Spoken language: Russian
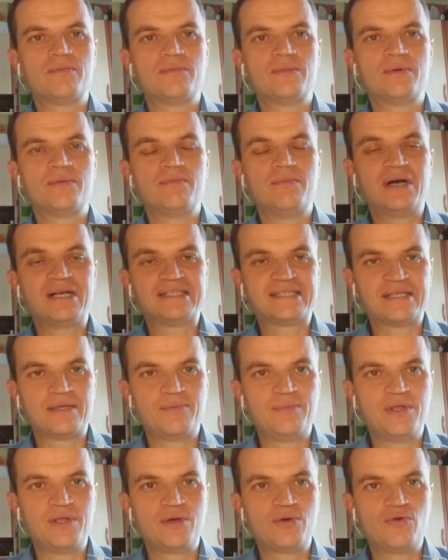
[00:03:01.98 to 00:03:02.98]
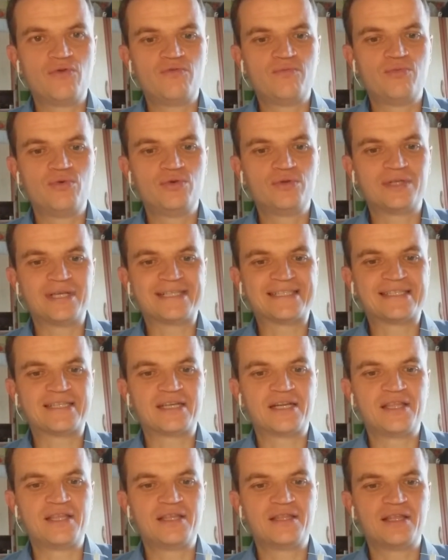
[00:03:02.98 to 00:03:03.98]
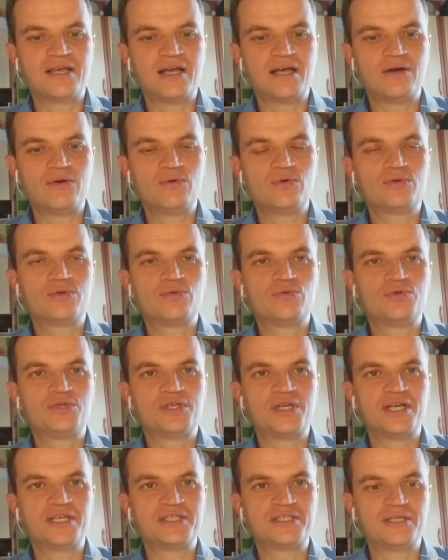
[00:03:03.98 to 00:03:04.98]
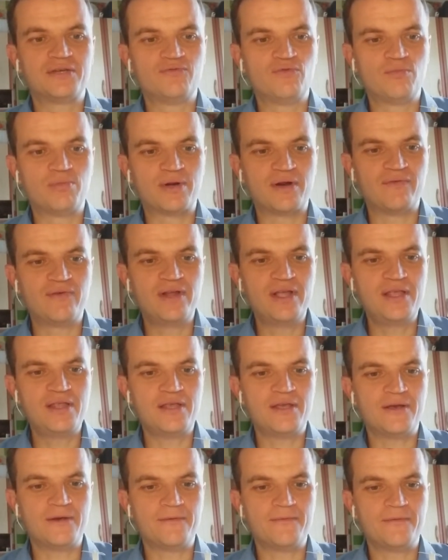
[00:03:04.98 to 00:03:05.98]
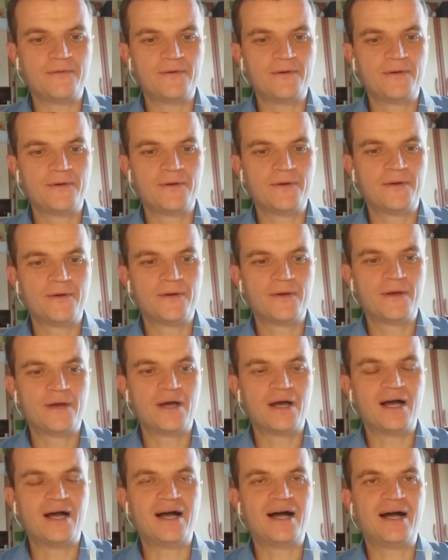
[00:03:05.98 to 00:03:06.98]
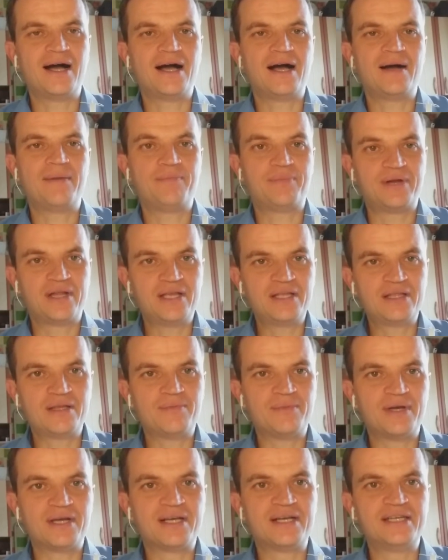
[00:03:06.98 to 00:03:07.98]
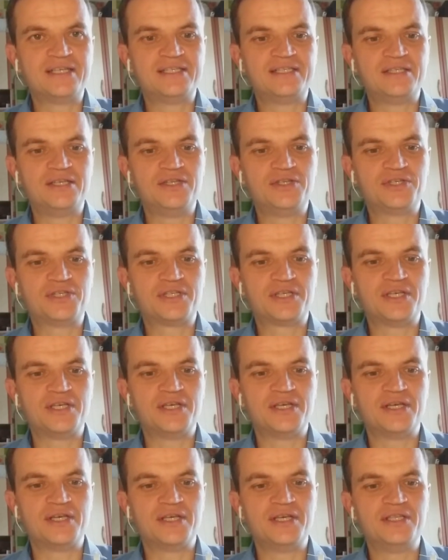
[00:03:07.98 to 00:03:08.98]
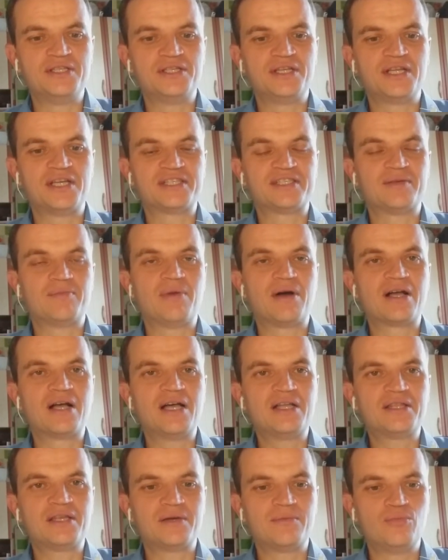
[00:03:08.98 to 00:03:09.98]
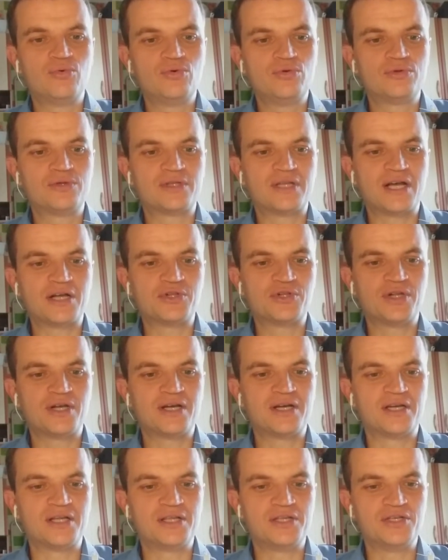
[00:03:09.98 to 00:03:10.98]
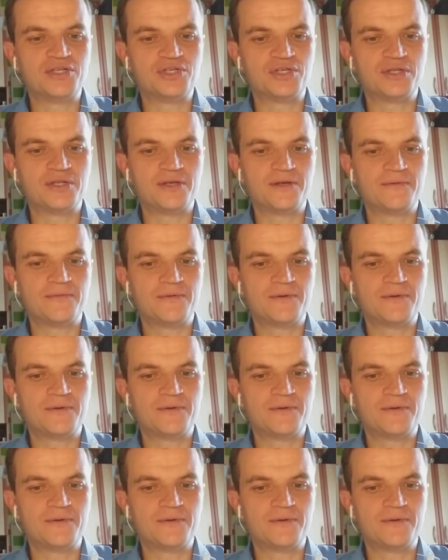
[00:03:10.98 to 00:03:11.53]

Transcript: масса бедняков будет отстранена от участия в управлении, а при этом эгоистические интересы богатых будут также ограничены.